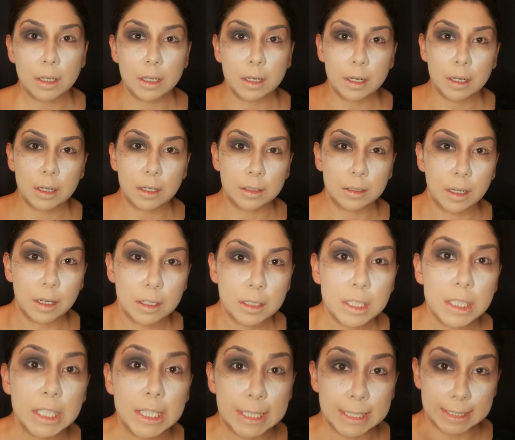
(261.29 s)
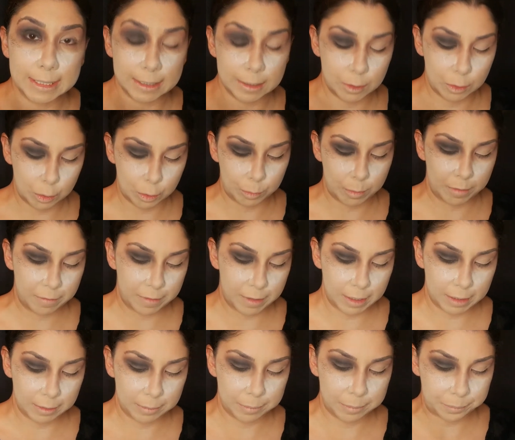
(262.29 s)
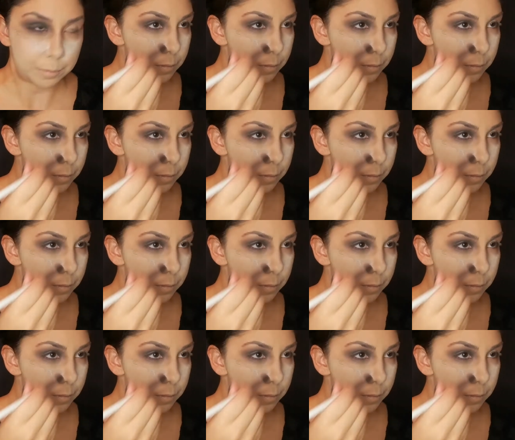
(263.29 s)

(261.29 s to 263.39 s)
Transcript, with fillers: yere kadar indiriyorum efendim.